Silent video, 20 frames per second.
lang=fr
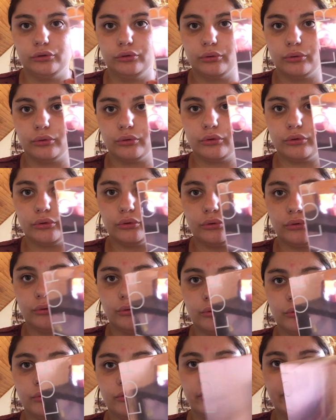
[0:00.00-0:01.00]
Donc
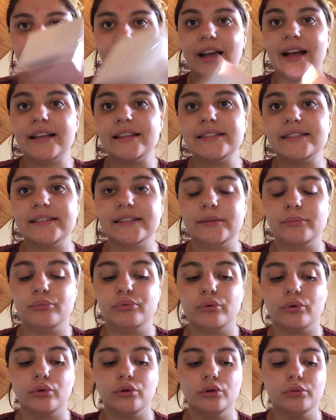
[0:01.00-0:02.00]
on verra si
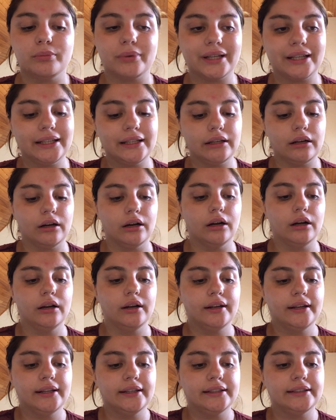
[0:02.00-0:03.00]
pour le prix euh,
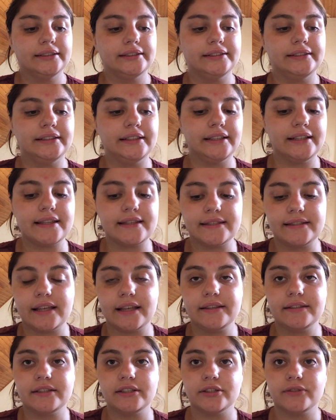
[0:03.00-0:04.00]
c'est
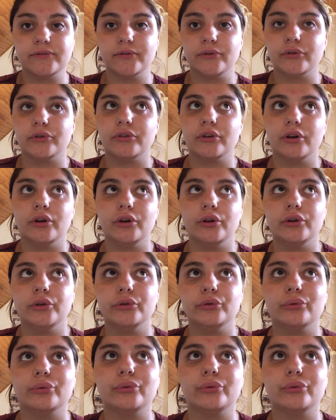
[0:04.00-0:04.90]
satisfaisant.